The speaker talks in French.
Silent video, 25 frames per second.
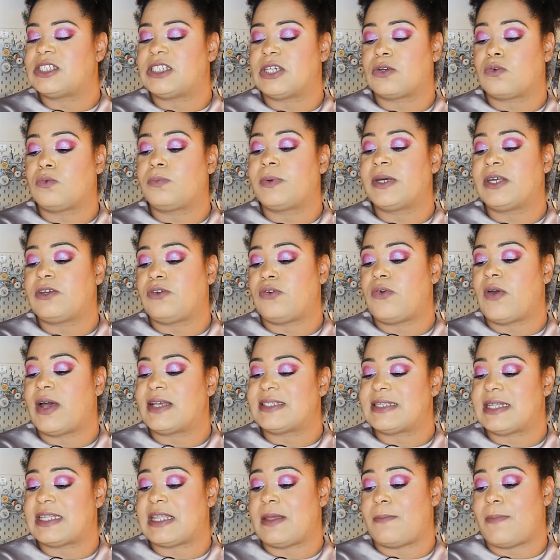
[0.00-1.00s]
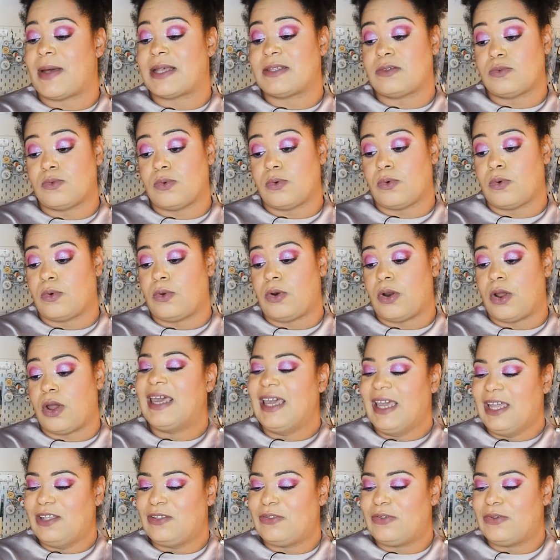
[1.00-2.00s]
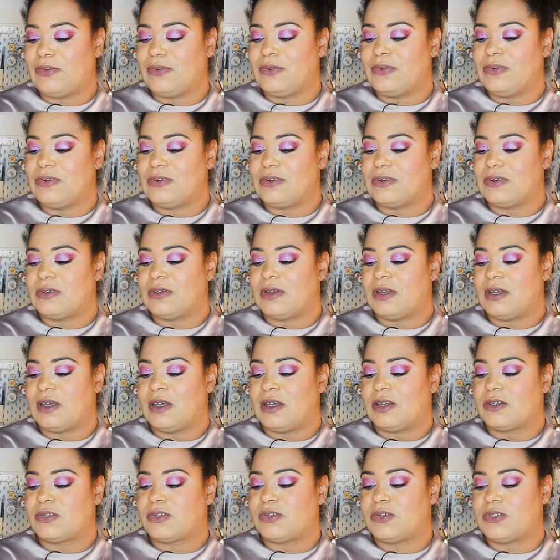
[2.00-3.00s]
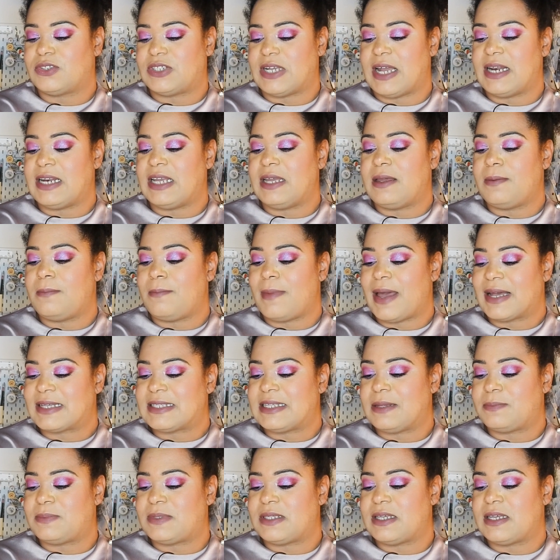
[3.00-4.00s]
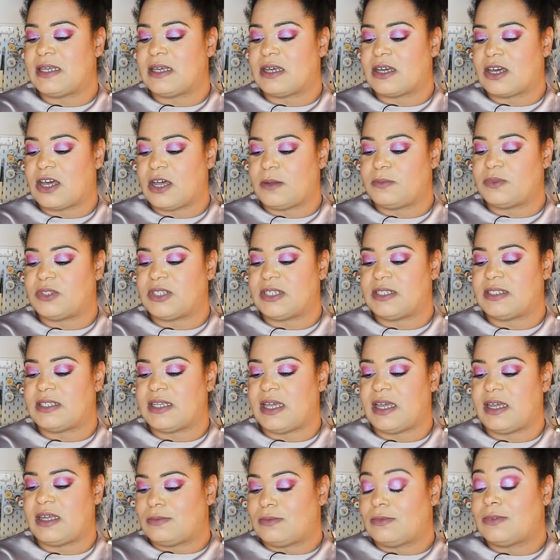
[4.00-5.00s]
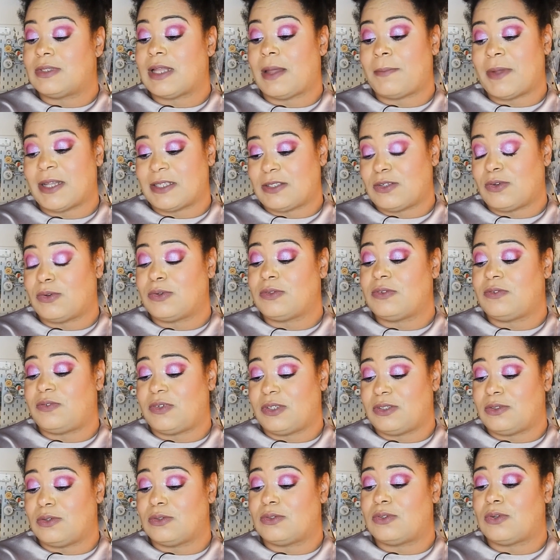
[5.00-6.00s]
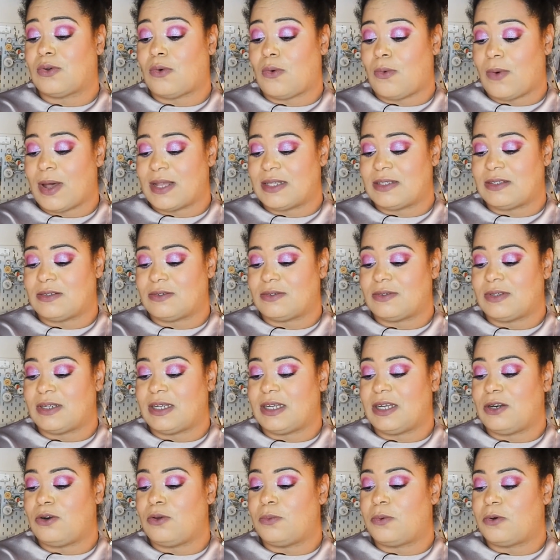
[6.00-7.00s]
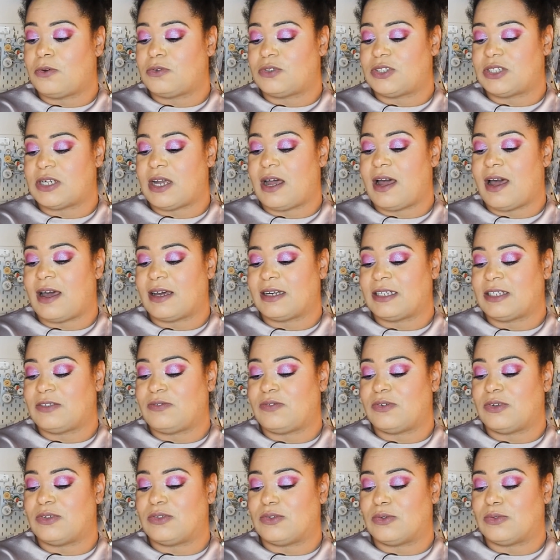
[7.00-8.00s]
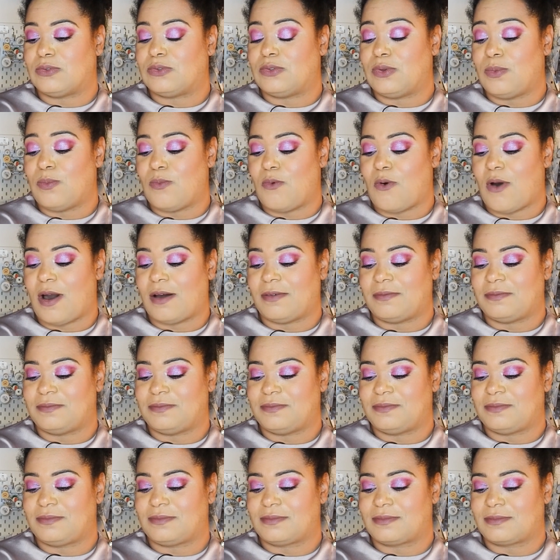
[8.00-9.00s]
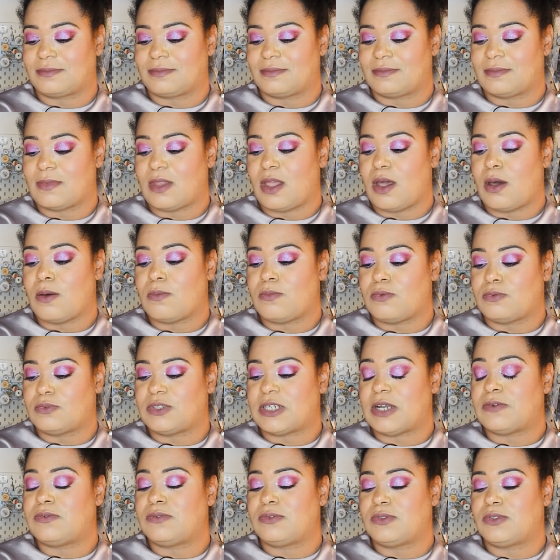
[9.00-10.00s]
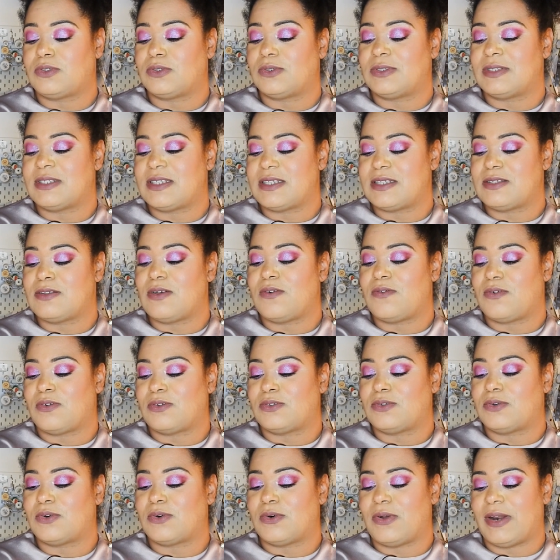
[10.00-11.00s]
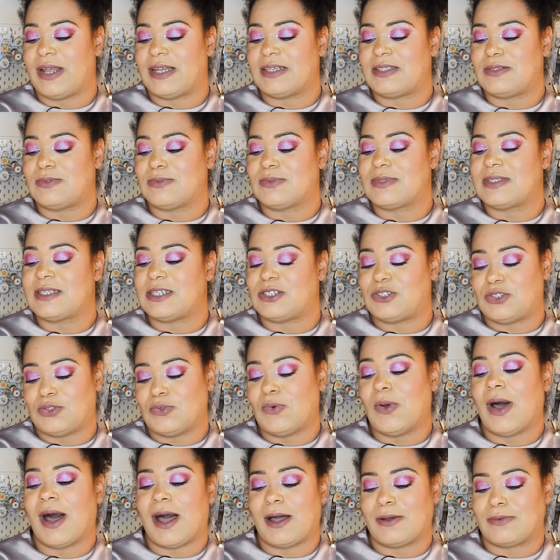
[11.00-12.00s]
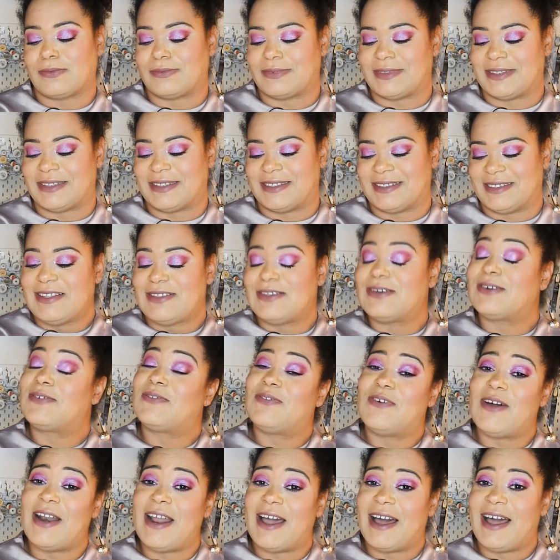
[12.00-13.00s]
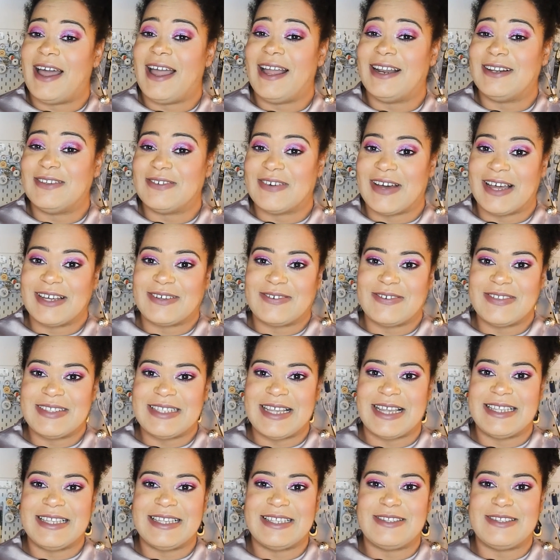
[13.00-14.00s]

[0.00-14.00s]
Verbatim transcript: j'ai compris que 1, c'était pas son rôle, et 2, que j'allais m'accepter comme j'étais. On a maintenant une fille de 3 ans et le prochain arrive dans 2 mois. Bon, j'avoue que 19 ans de relation, c'est chaud à raconter. Donc voilà, elle nous raconte cette